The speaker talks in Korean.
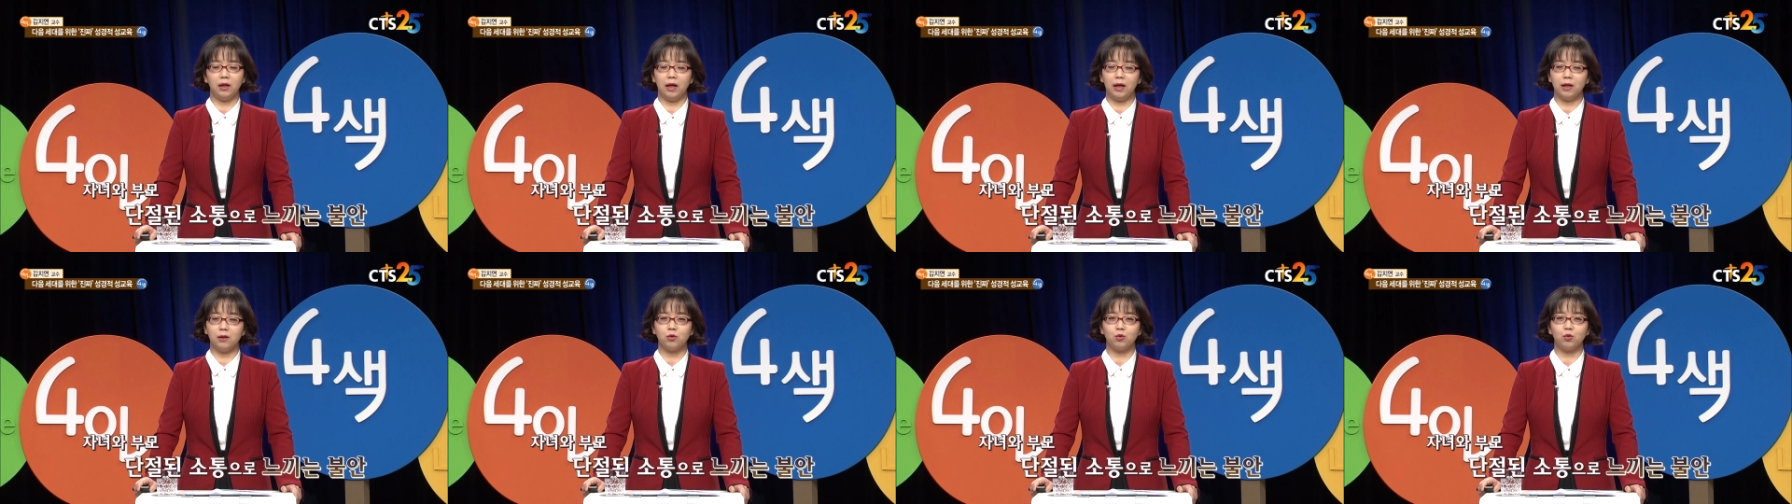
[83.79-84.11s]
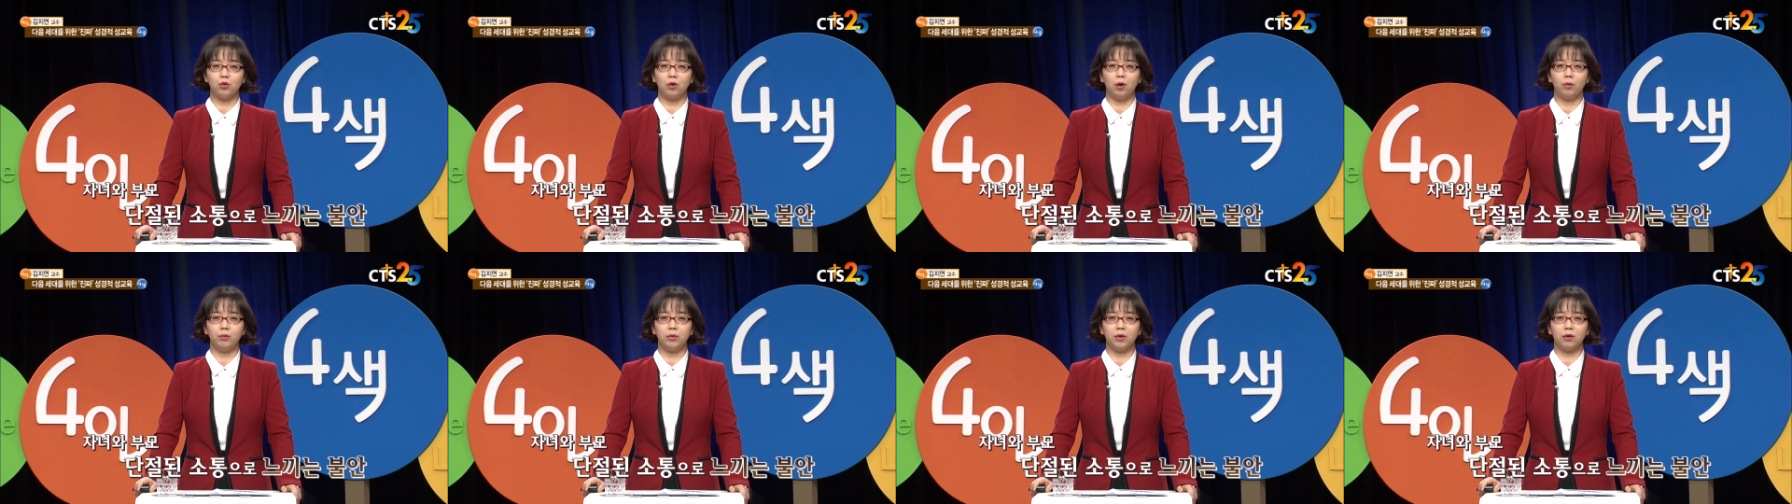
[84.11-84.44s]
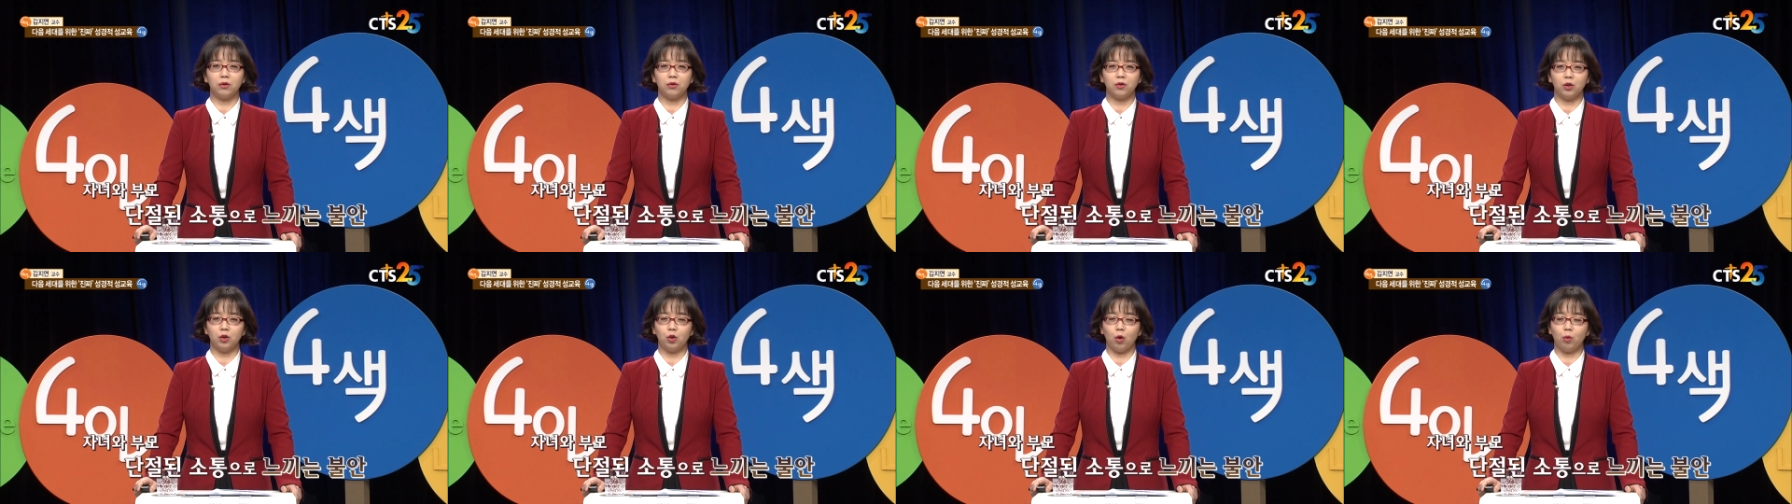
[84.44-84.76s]
알 수가 없는
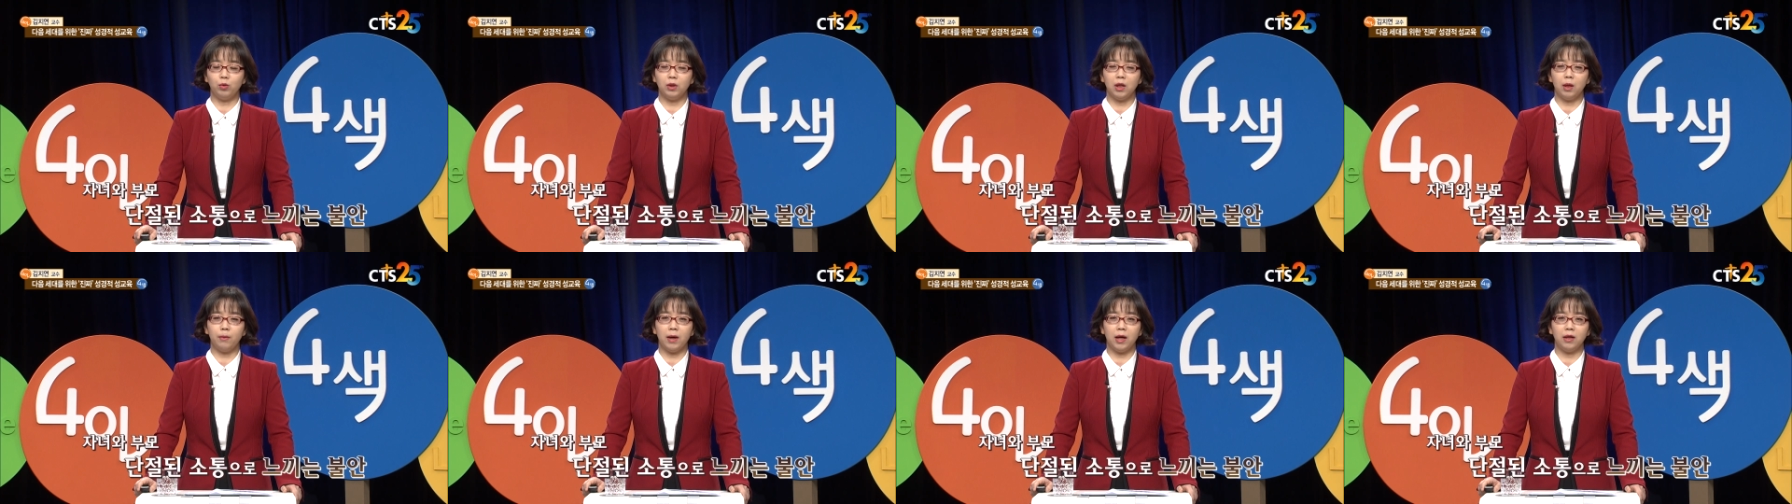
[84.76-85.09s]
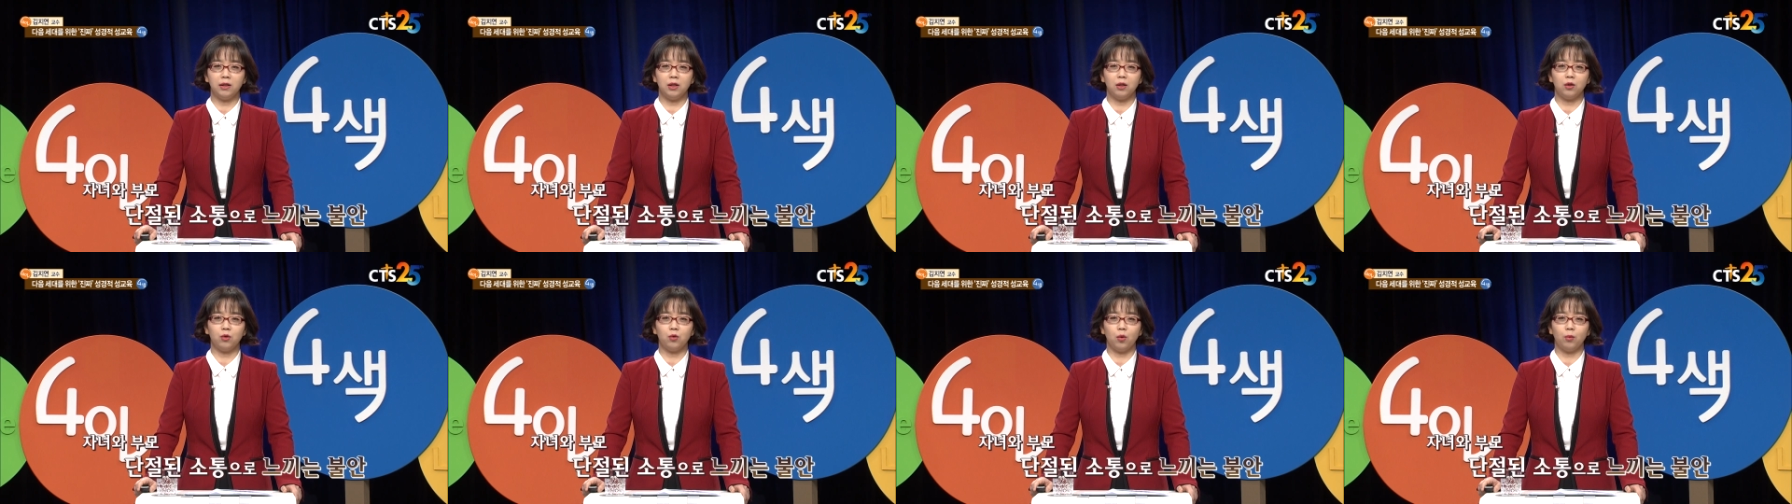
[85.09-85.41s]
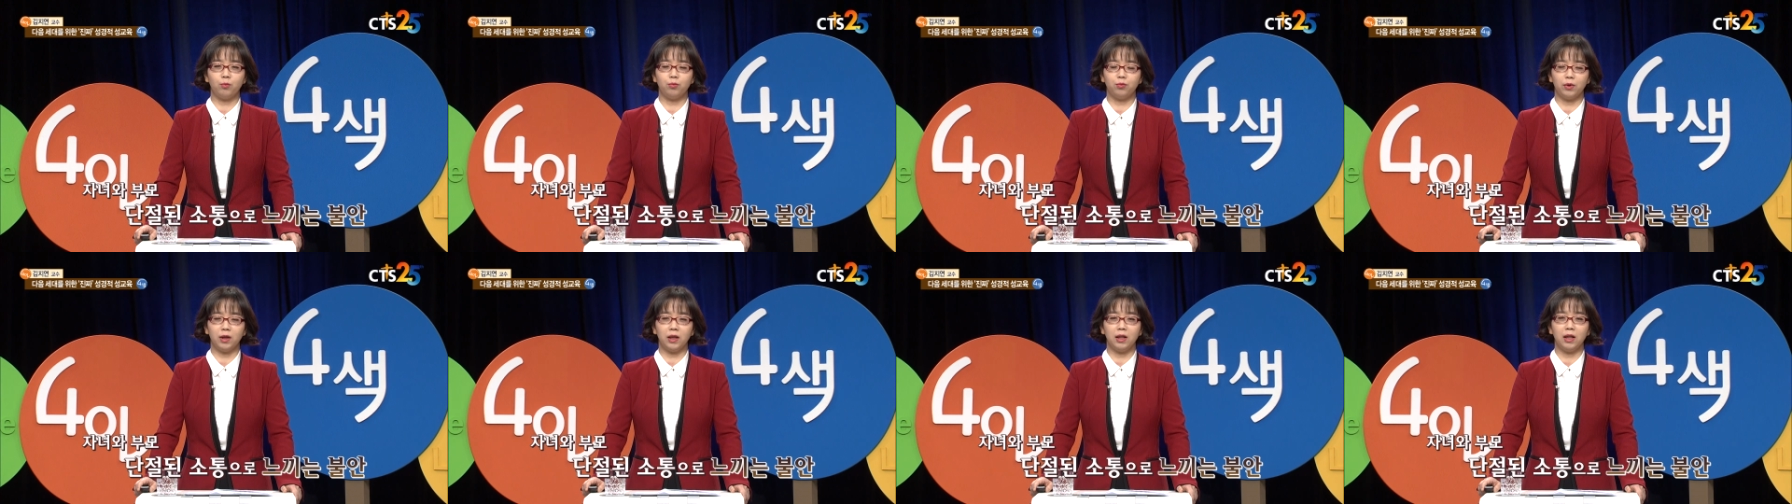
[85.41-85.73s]
것들이 너무나 많이 있고
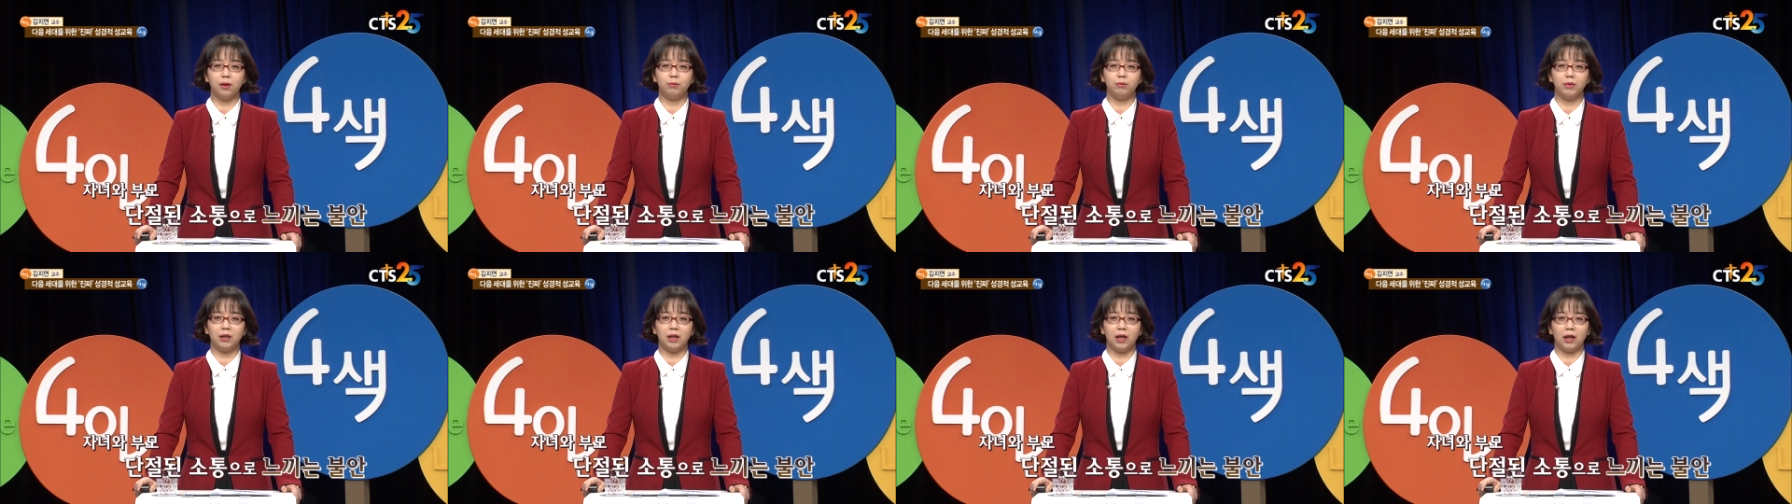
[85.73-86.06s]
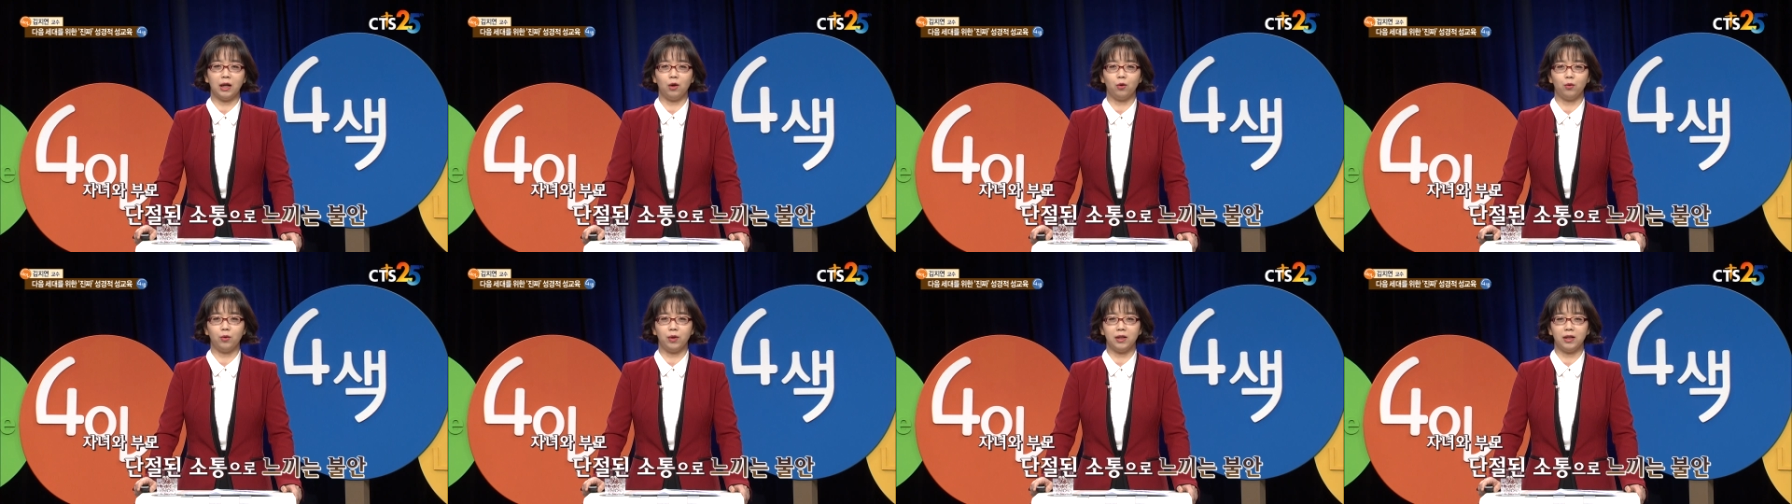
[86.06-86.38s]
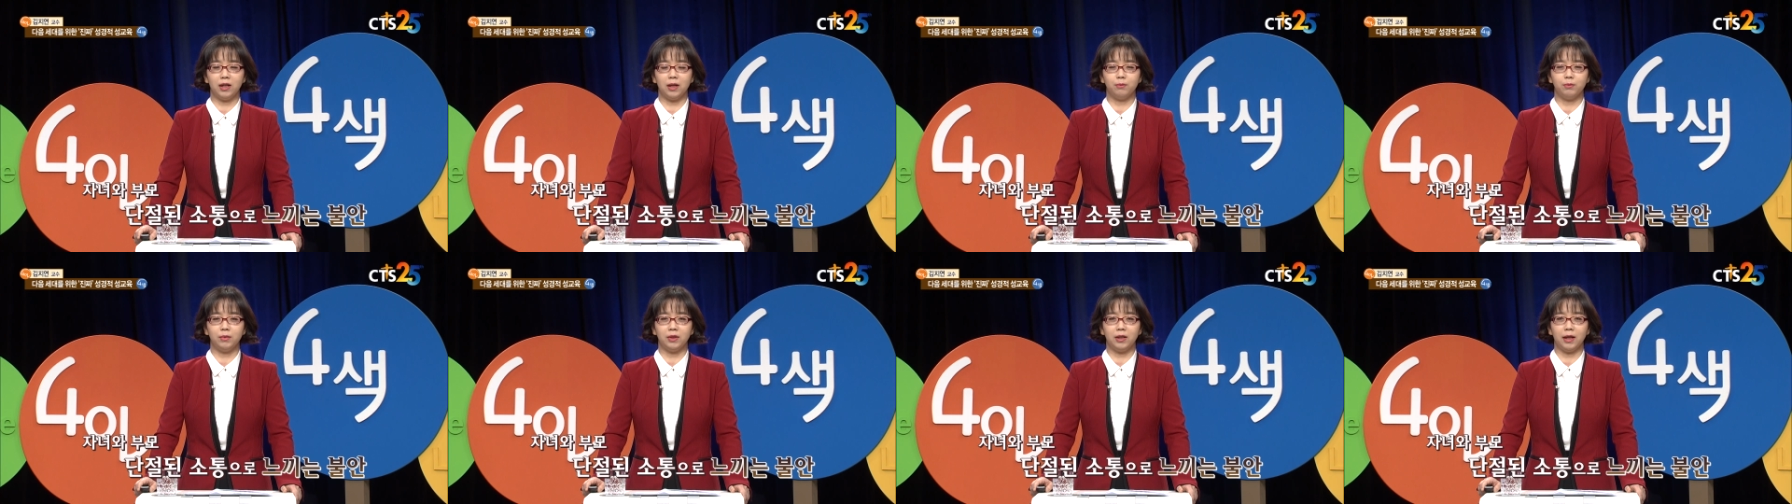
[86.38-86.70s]
불안합니다라고
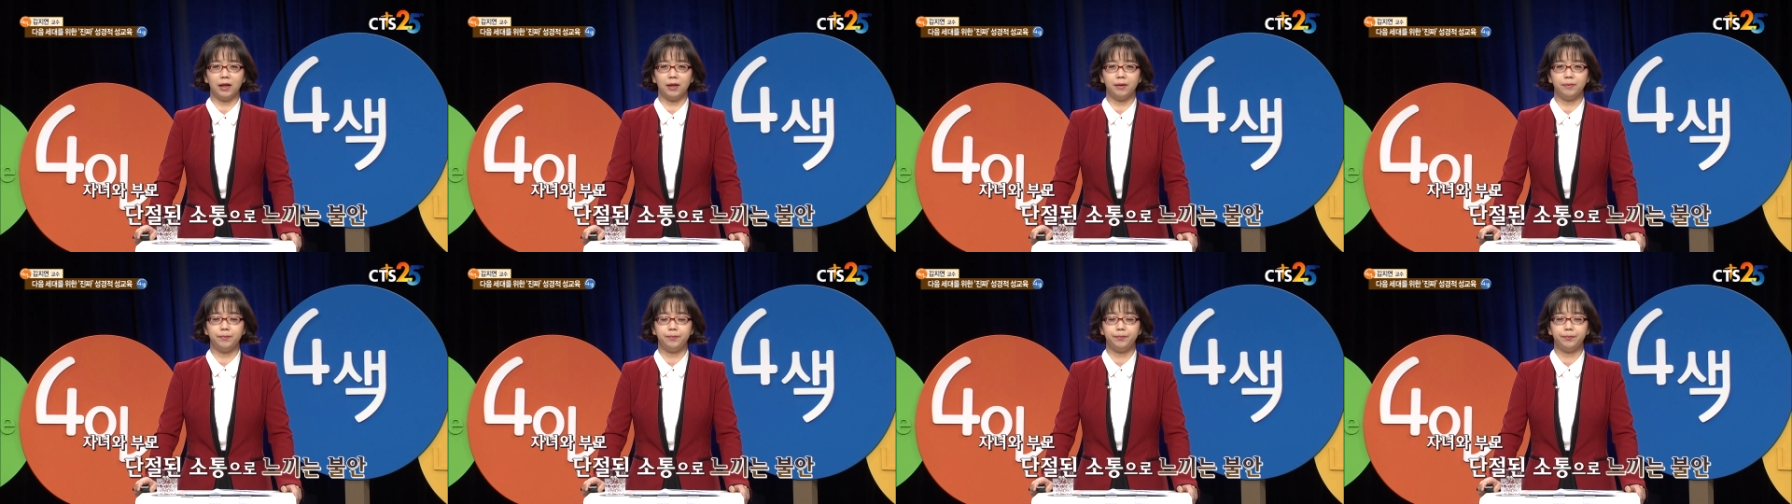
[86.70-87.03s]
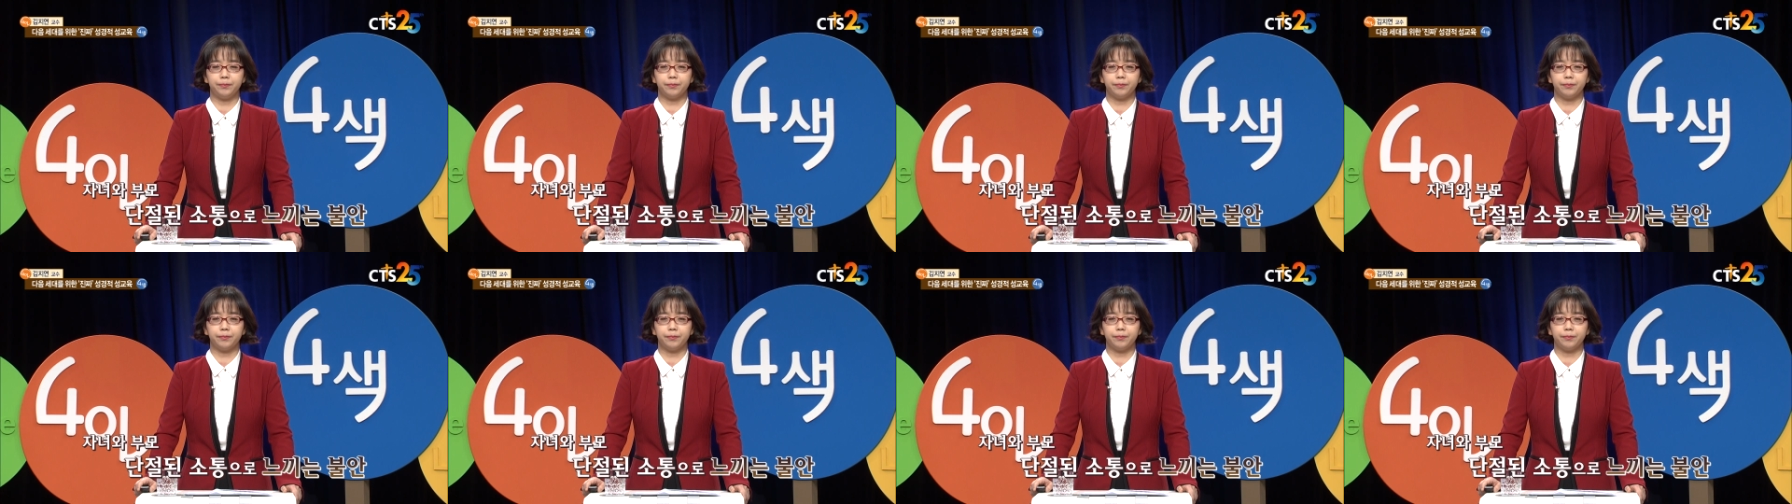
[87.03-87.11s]
얘기합니다.